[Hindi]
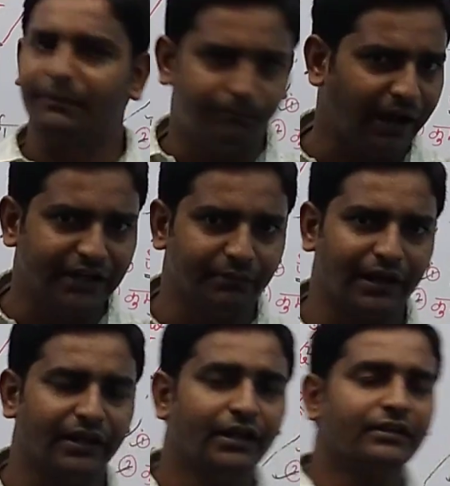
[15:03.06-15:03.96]
या बा
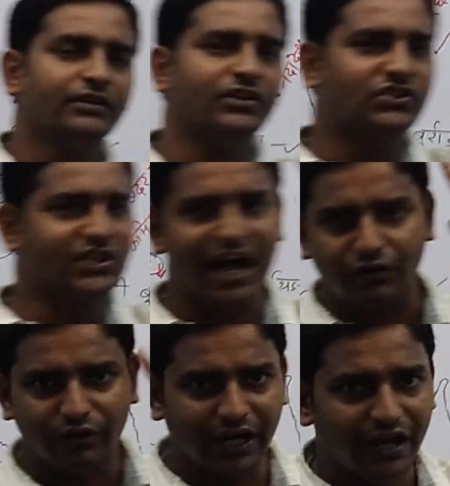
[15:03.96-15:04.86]
हिमालय तो ये चार
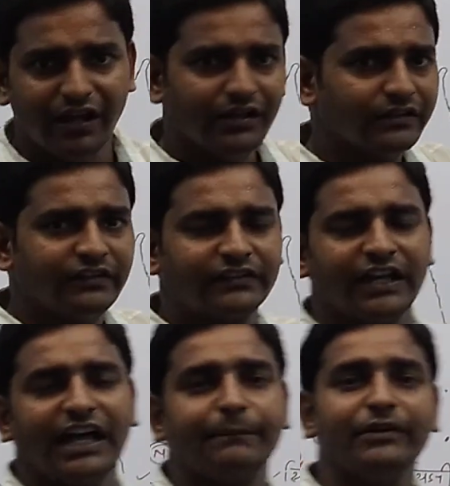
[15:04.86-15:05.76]
हो गया किसके
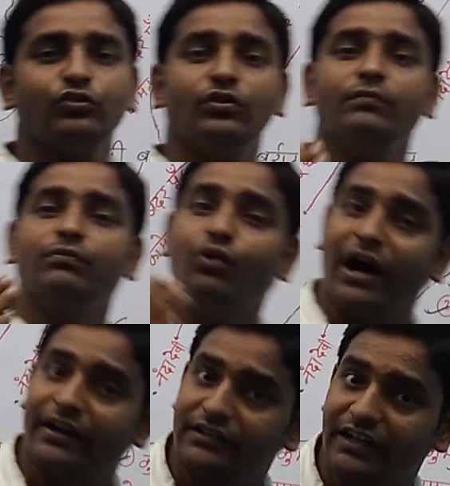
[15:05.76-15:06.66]
आधार पर तो भू
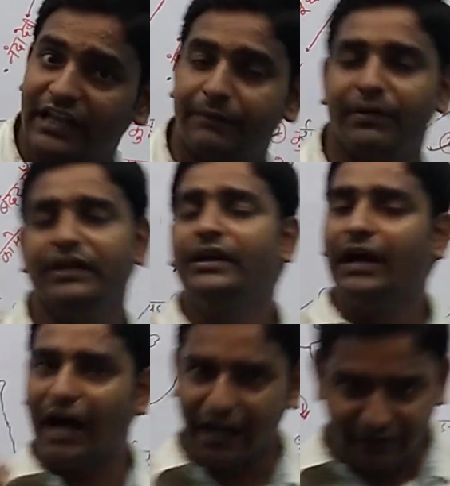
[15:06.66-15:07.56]
आकृति के आधार पर
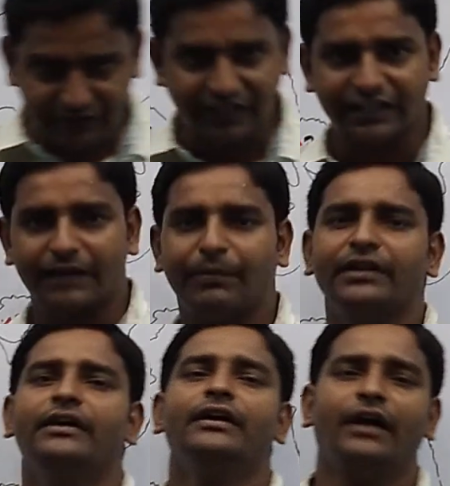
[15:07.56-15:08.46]
आकृति के आधार
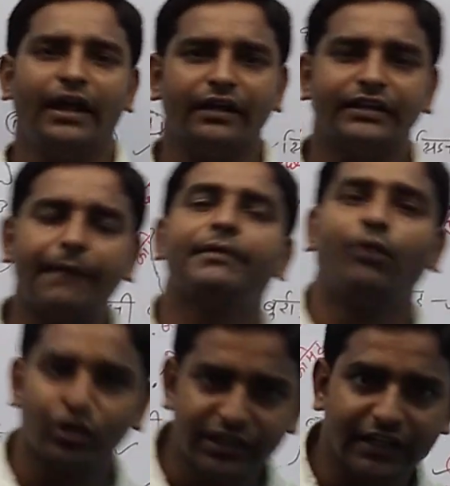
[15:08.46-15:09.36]
पर है ना या फिर
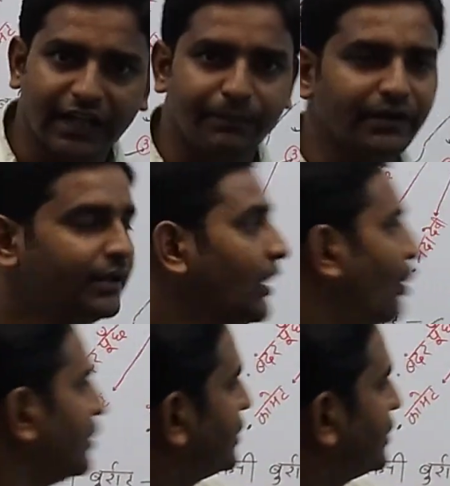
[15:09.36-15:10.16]
भौतिक आधार पर और